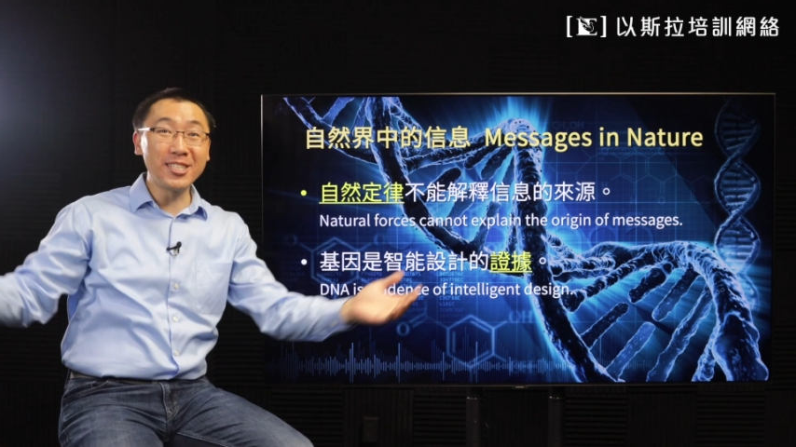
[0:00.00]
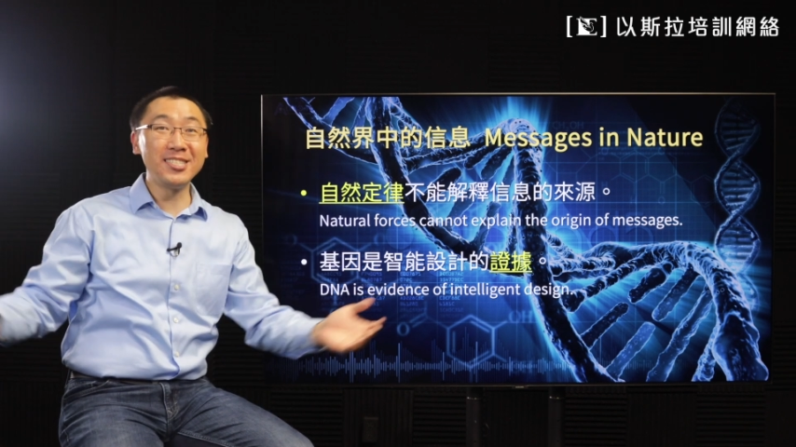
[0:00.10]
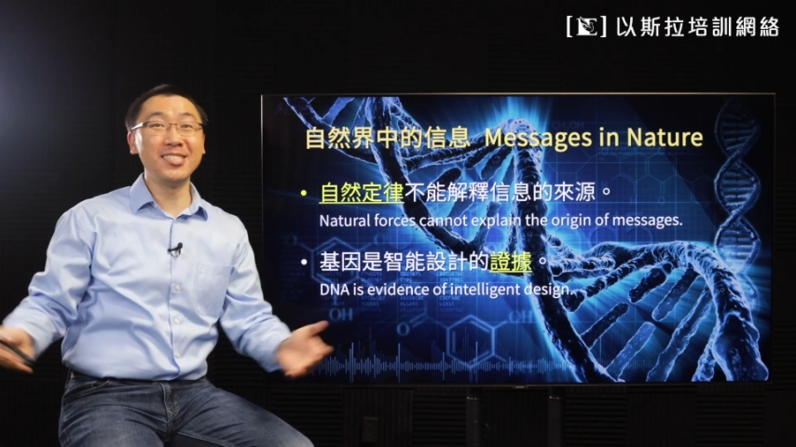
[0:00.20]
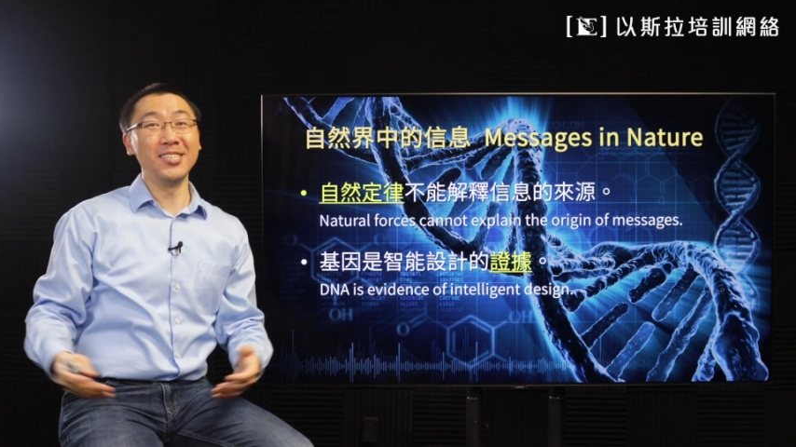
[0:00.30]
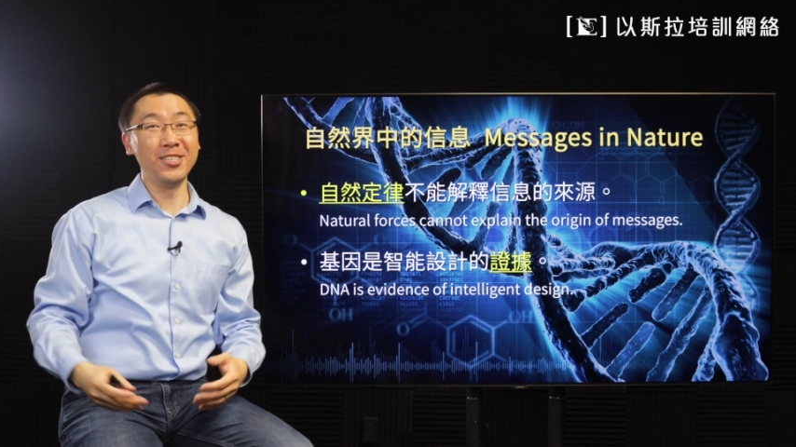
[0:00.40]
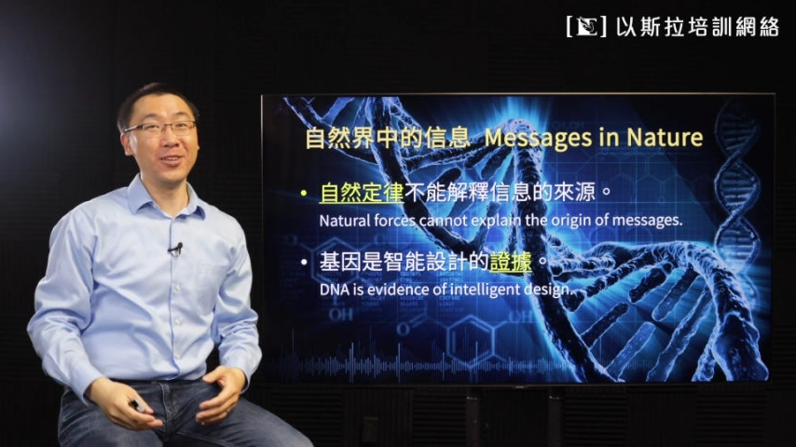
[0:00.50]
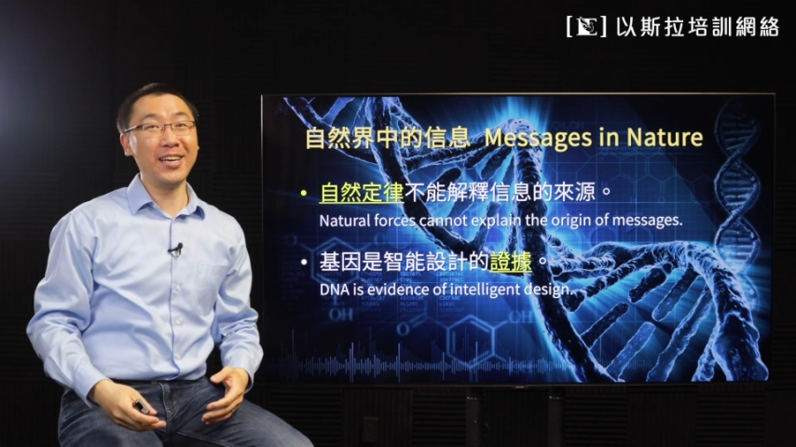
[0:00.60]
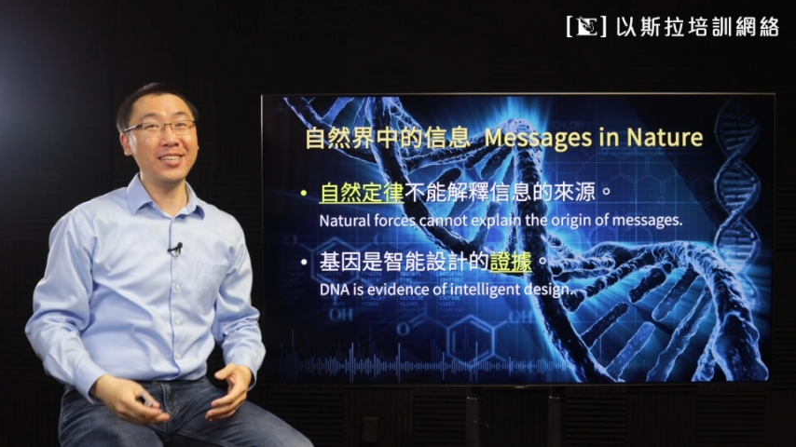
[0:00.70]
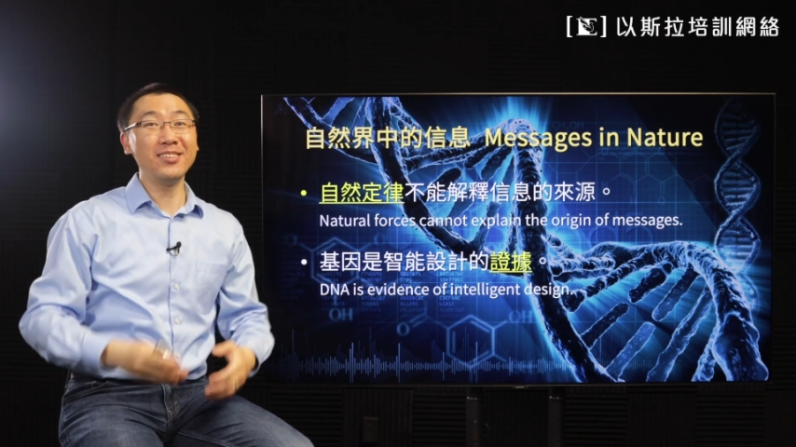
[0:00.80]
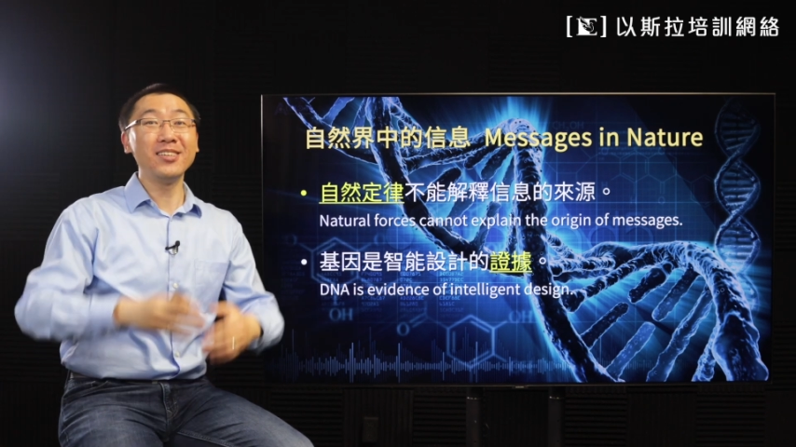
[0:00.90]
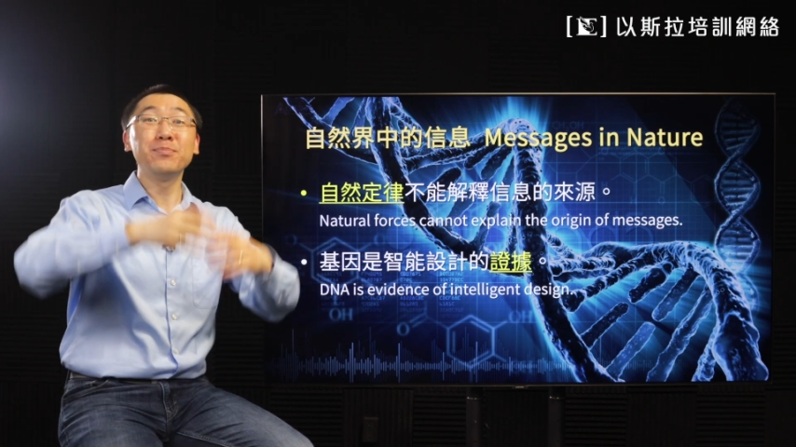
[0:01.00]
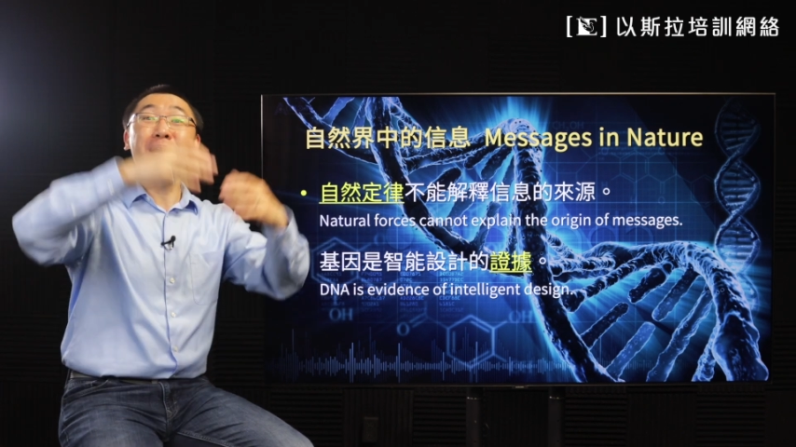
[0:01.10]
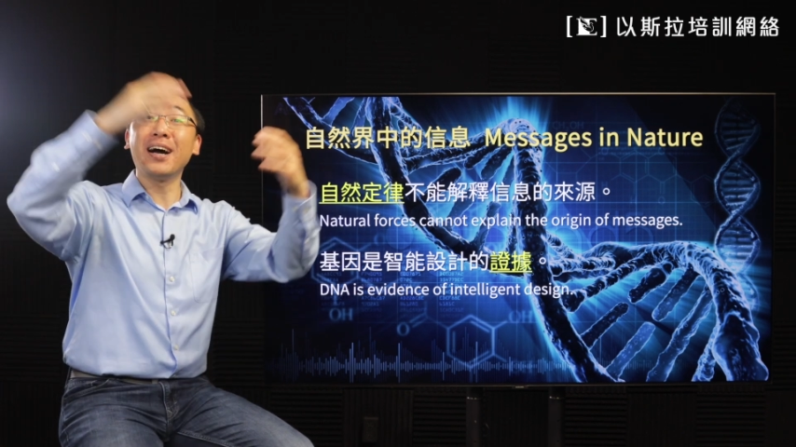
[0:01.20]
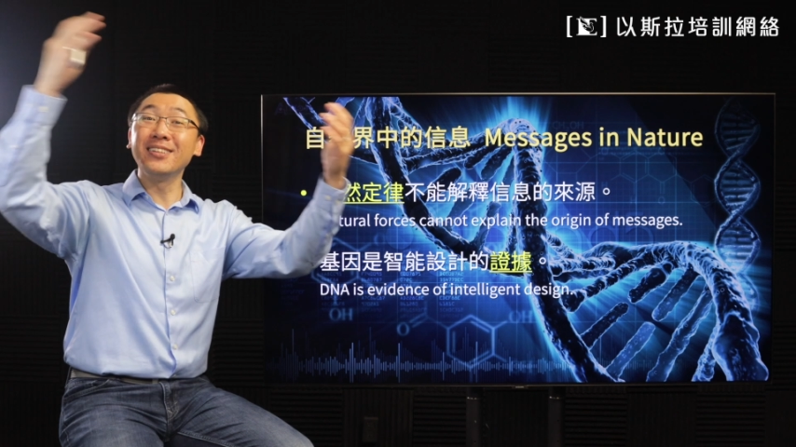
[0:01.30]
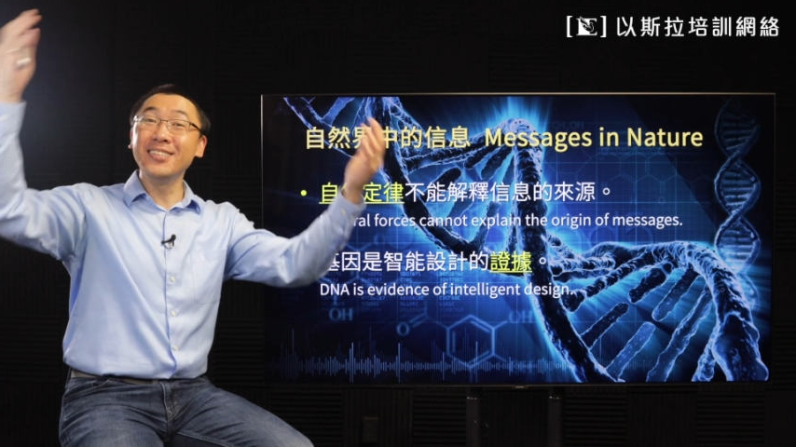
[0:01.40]
的起源，
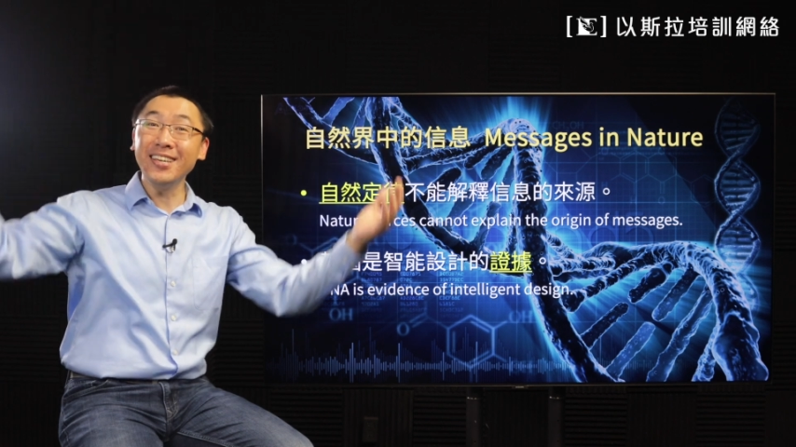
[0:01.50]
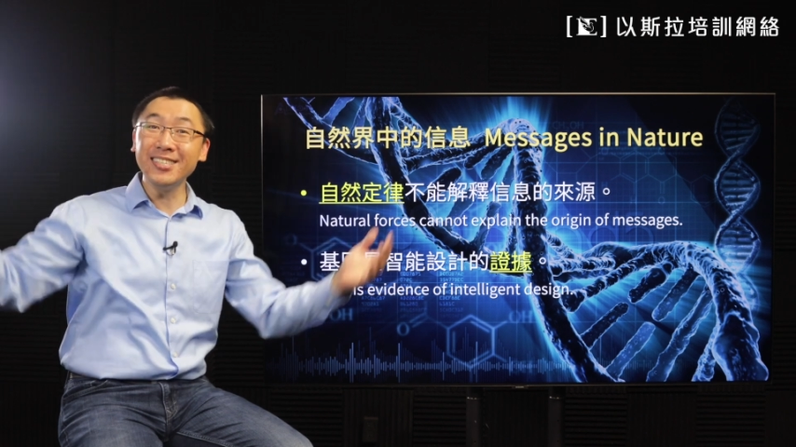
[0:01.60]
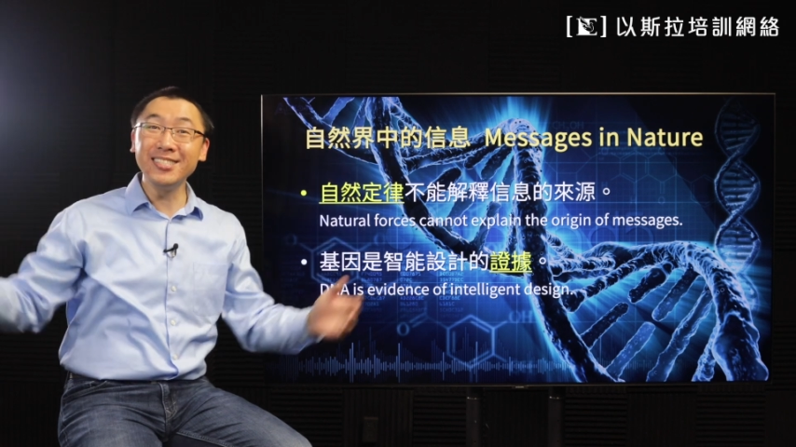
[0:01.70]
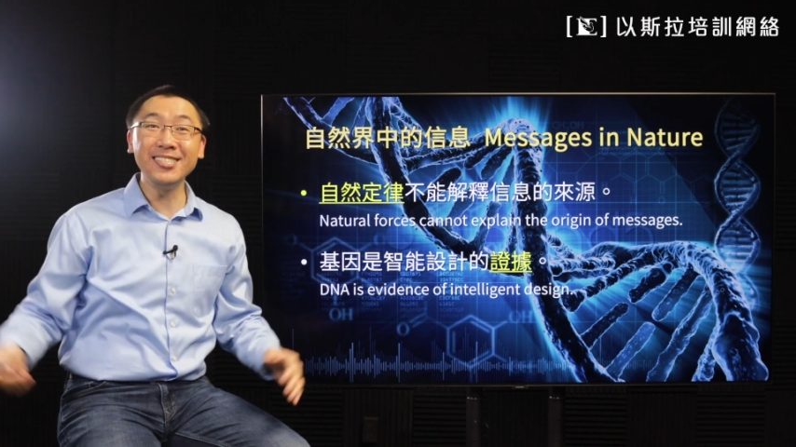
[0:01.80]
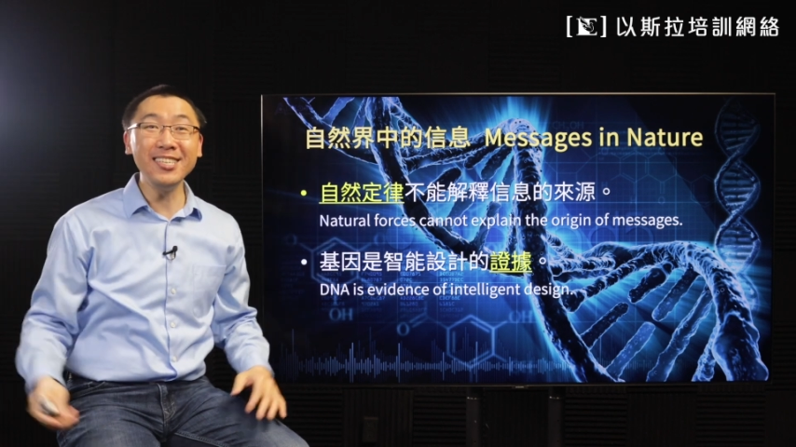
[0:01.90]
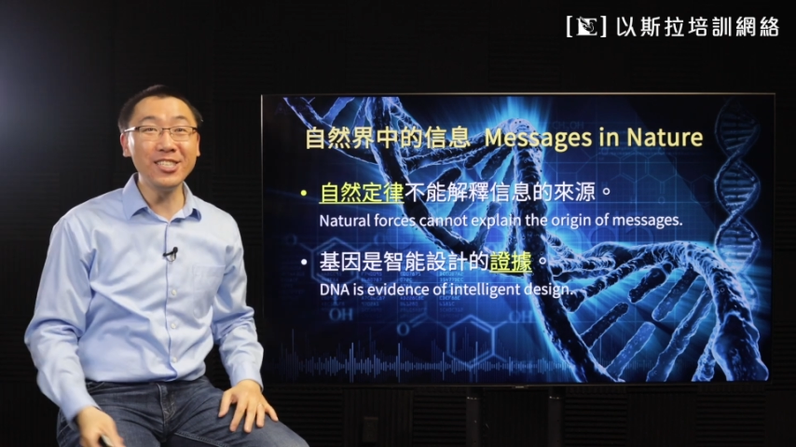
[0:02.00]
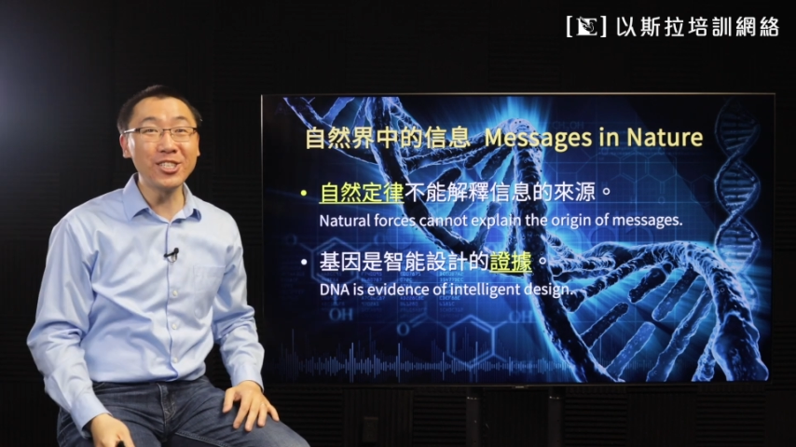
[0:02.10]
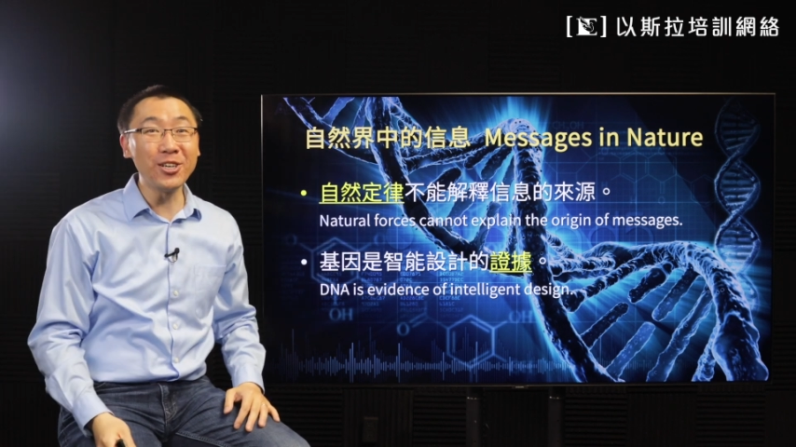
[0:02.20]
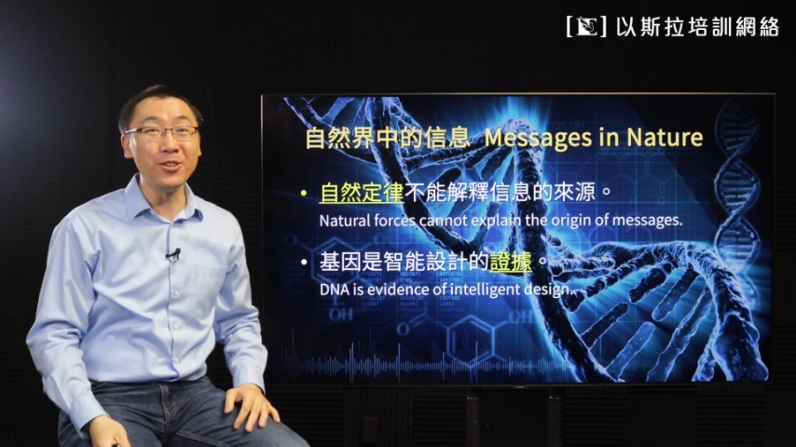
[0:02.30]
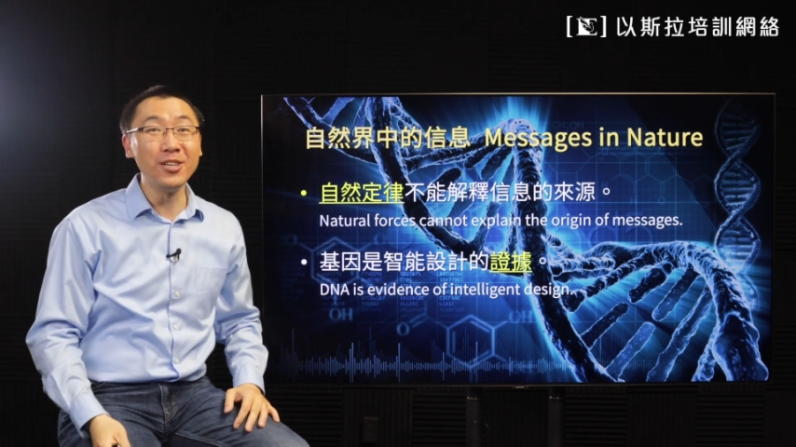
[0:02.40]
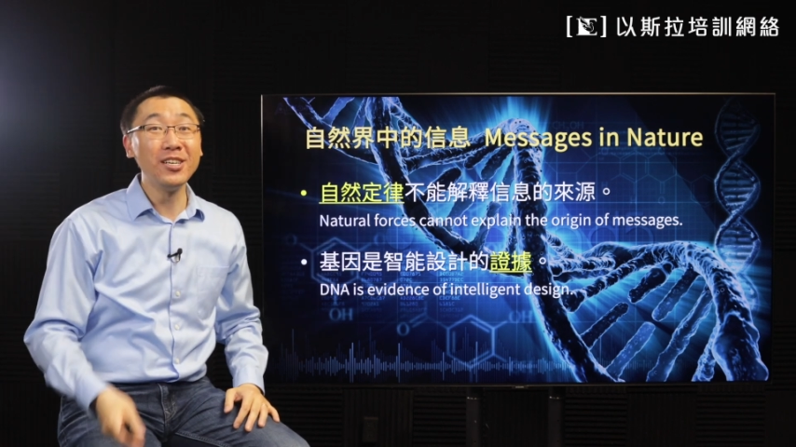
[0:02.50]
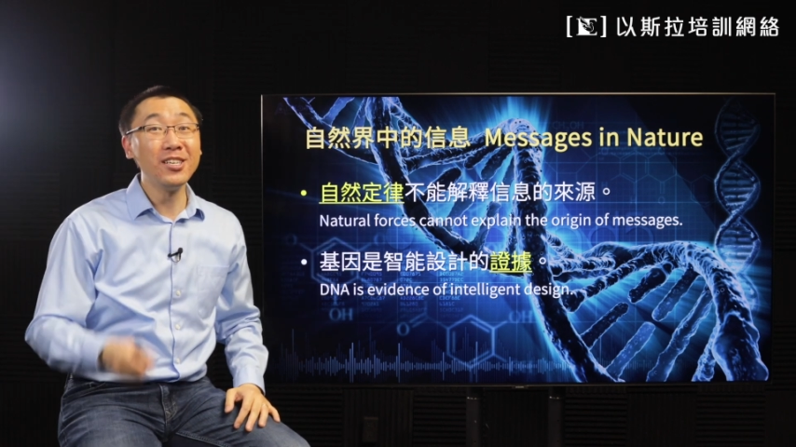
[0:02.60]
满天星宿，